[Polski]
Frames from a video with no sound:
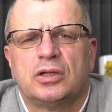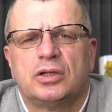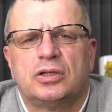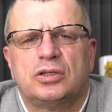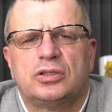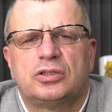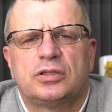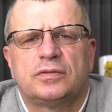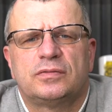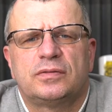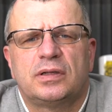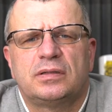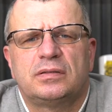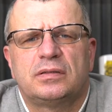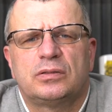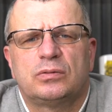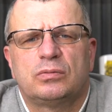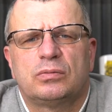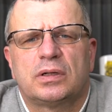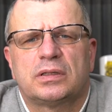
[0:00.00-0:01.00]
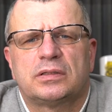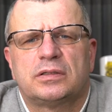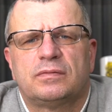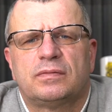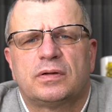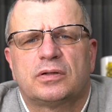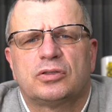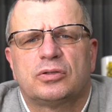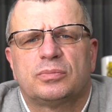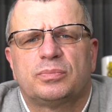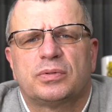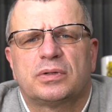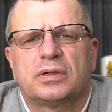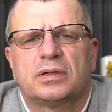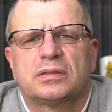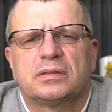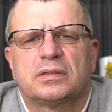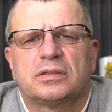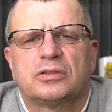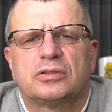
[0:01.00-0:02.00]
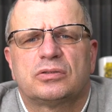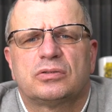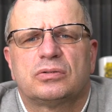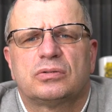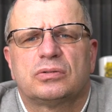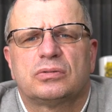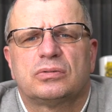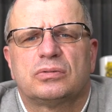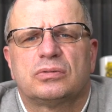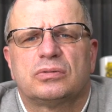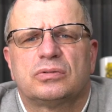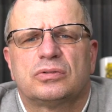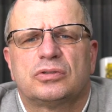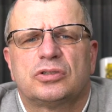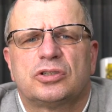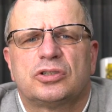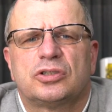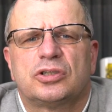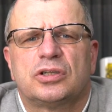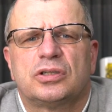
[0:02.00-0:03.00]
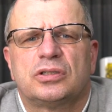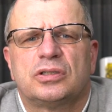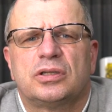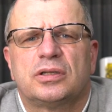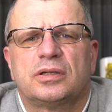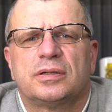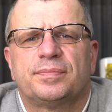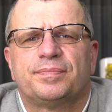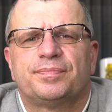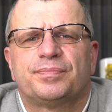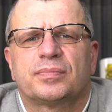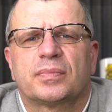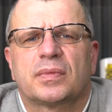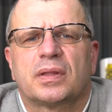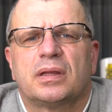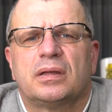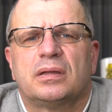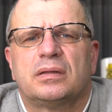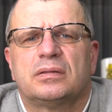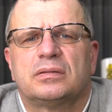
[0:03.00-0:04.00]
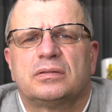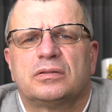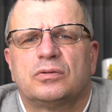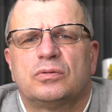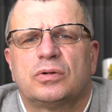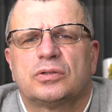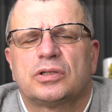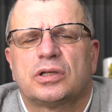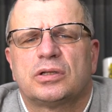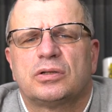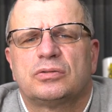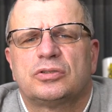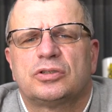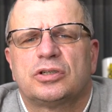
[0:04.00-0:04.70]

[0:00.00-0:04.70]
y, czy w tej sytuacji warto pokazać to orzeczenie, Y, zgłaszając